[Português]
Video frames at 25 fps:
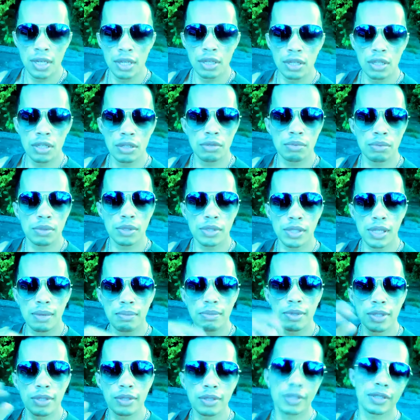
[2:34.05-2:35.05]
E os meus
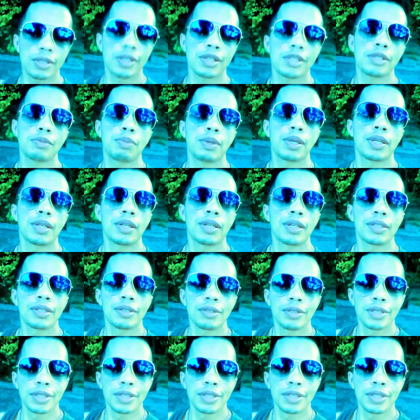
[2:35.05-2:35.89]
amigos que estão tá esperando eu